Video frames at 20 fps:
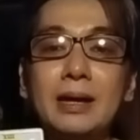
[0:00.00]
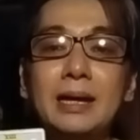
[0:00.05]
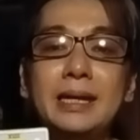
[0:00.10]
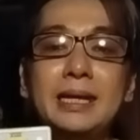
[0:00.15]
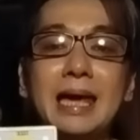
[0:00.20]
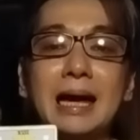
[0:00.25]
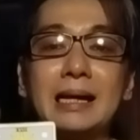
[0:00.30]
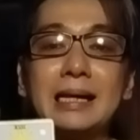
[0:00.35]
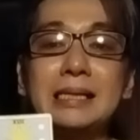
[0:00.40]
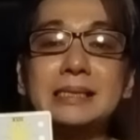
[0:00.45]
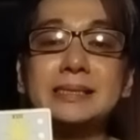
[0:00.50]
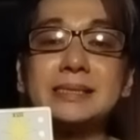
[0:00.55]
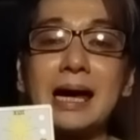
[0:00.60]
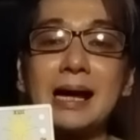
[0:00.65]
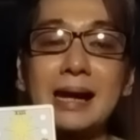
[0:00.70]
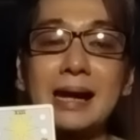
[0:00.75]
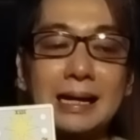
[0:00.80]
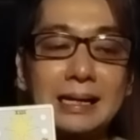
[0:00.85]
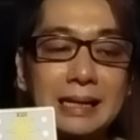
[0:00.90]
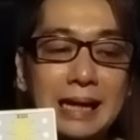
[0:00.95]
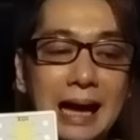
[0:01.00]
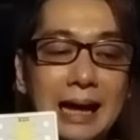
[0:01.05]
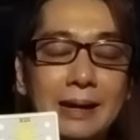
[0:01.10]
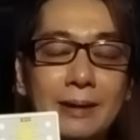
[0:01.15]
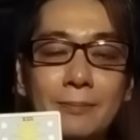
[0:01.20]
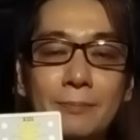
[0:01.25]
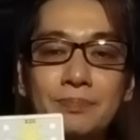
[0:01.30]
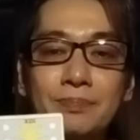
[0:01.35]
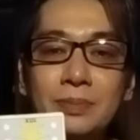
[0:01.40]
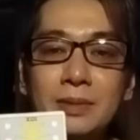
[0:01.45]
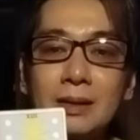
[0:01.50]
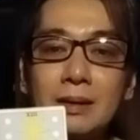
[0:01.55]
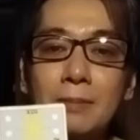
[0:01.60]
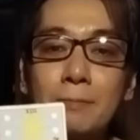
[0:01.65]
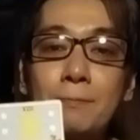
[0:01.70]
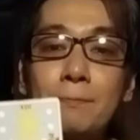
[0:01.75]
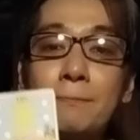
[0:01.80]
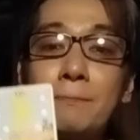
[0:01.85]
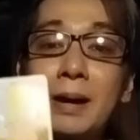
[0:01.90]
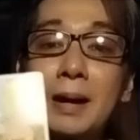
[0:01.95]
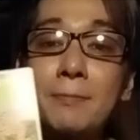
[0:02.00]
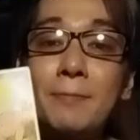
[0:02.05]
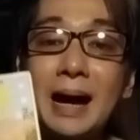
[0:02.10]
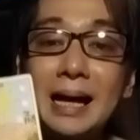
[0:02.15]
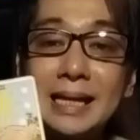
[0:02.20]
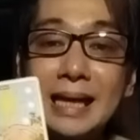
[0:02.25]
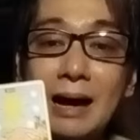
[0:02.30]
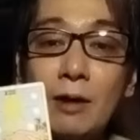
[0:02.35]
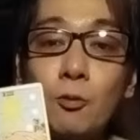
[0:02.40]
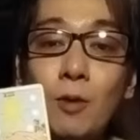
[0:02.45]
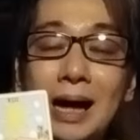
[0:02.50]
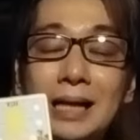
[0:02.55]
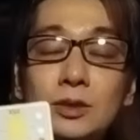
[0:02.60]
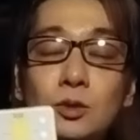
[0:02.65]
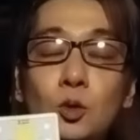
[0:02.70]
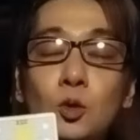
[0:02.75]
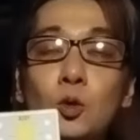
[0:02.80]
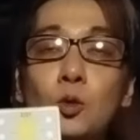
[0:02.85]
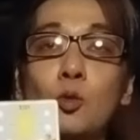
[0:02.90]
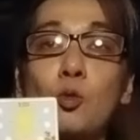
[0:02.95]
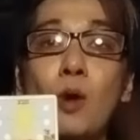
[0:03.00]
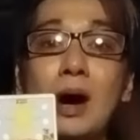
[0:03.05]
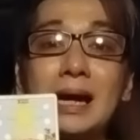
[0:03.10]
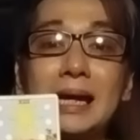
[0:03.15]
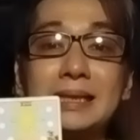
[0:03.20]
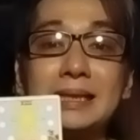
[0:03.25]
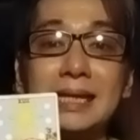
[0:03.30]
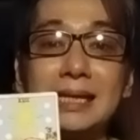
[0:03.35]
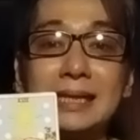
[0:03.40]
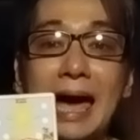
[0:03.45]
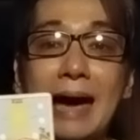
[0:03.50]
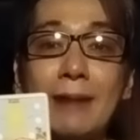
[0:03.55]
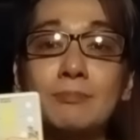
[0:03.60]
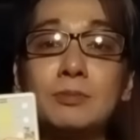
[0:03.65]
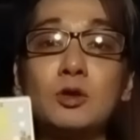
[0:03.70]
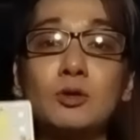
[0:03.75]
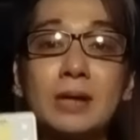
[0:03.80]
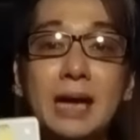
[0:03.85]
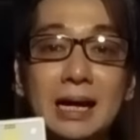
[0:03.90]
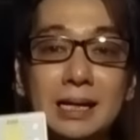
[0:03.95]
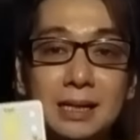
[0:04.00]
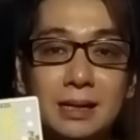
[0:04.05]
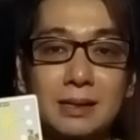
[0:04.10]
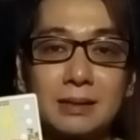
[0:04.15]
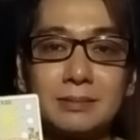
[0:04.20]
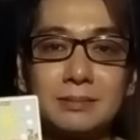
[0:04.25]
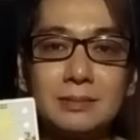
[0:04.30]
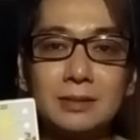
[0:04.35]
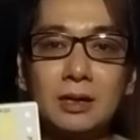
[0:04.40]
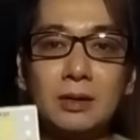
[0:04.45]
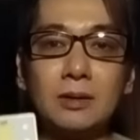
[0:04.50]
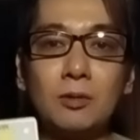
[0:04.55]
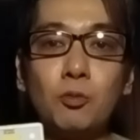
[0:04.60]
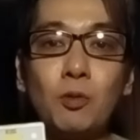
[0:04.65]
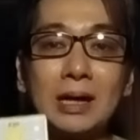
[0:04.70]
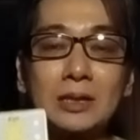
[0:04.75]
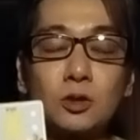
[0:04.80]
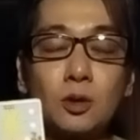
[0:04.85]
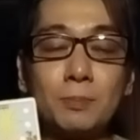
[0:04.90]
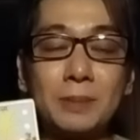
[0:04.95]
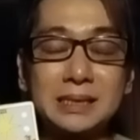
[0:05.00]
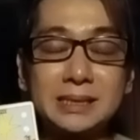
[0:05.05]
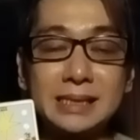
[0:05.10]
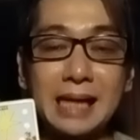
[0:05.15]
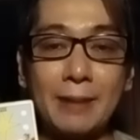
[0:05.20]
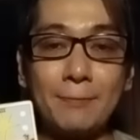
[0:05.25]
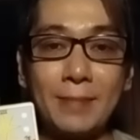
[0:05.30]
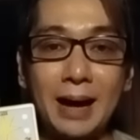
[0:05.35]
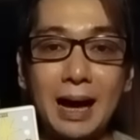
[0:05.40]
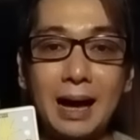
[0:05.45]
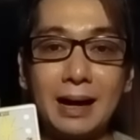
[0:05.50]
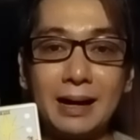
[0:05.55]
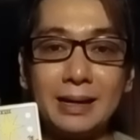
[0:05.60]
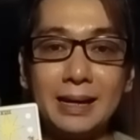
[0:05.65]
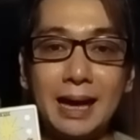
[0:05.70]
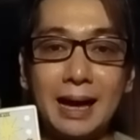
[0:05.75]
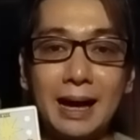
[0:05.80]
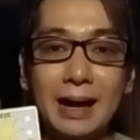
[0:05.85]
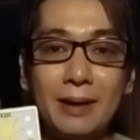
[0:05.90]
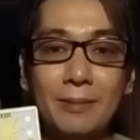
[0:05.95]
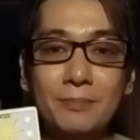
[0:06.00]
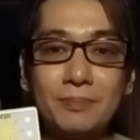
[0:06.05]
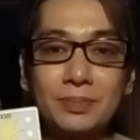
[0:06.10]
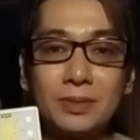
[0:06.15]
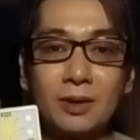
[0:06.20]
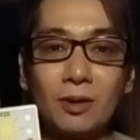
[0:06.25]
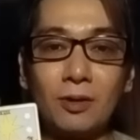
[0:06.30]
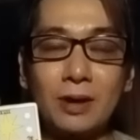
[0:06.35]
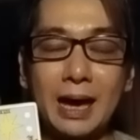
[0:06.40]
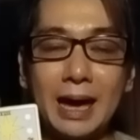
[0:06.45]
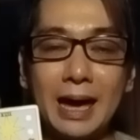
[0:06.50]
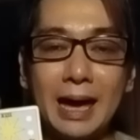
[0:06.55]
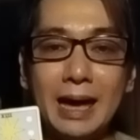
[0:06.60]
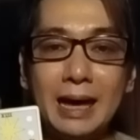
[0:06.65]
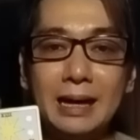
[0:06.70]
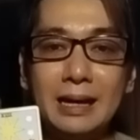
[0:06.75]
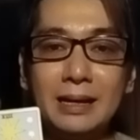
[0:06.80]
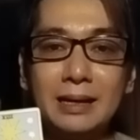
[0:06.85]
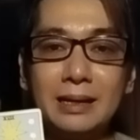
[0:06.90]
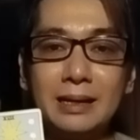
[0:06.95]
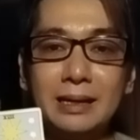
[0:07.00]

Ya disarankan perbanyak waktu quality time together, waktu bersama ya. Oke. Okay?